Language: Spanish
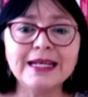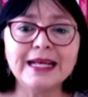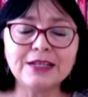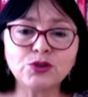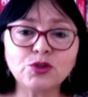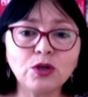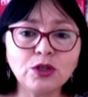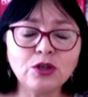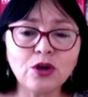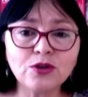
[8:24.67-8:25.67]

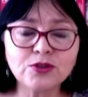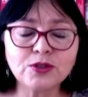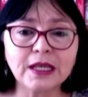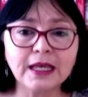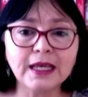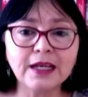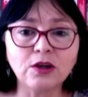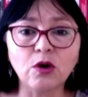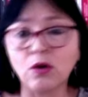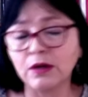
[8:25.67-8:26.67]
son los que,
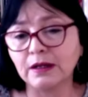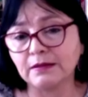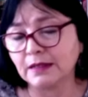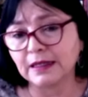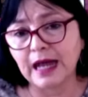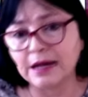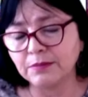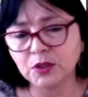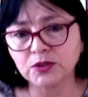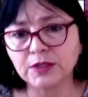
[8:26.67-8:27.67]
con
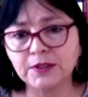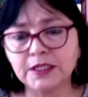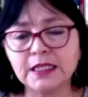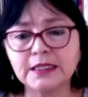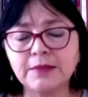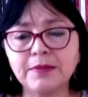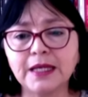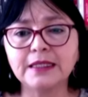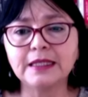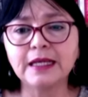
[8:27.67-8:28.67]
cambios
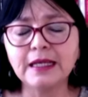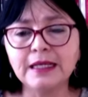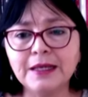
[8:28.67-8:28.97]
evidentemente,